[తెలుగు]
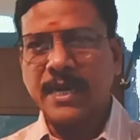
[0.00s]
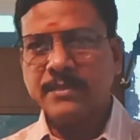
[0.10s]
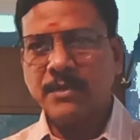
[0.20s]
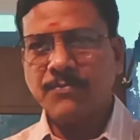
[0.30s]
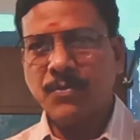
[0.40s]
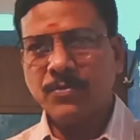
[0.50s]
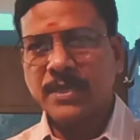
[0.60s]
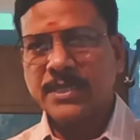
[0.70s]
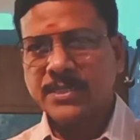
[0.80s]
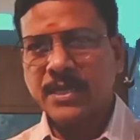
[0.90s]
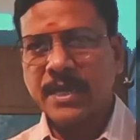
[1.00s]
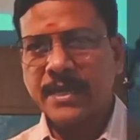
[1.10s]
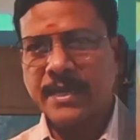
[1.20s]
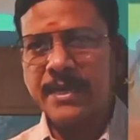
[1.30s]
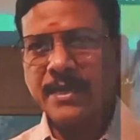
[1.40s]
లాసా ఫౌండేషన్
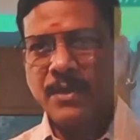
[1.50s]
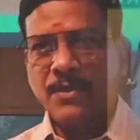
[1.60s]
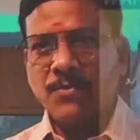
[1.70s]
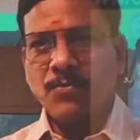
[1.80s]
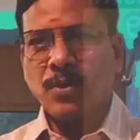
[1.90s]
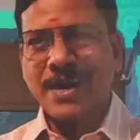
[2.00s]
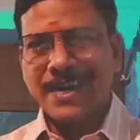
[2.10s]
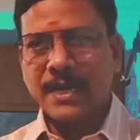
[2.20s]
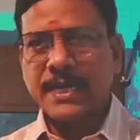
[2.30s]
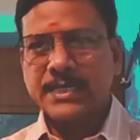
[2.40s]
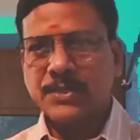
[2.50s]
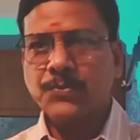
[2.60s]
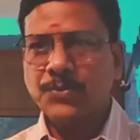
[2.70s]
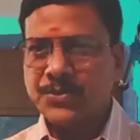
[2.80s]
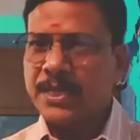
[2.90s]
అనే ఒక ఆర్గనైజేషన్
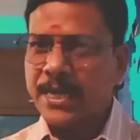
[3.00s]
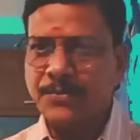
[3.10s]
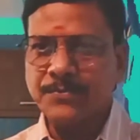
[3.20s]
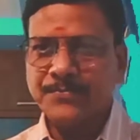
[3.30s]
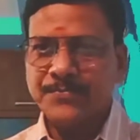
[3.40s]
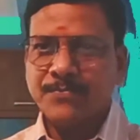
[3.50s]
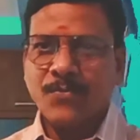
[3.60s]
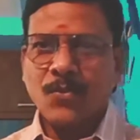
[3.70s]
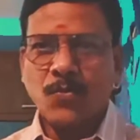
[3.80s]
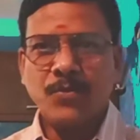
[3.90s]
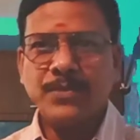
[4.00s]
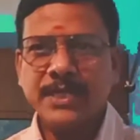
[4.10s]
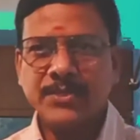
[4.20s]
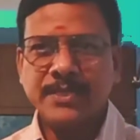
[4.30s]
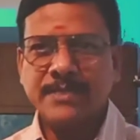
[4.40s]
గురించి నేను ఒక
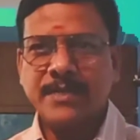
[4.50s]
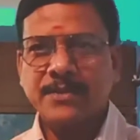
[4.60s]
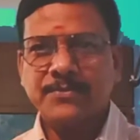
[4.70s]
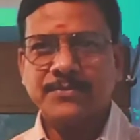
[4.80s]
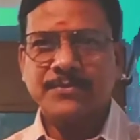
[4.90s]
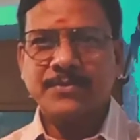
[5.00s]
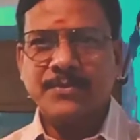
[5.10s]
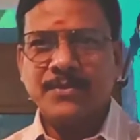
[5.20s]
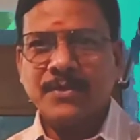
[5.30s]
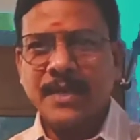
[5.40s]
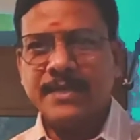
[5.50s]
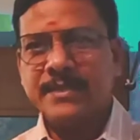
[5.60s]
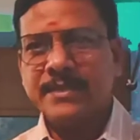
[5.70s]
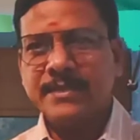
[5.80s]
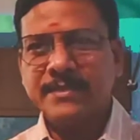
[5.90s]
వీడియో చేశాను అది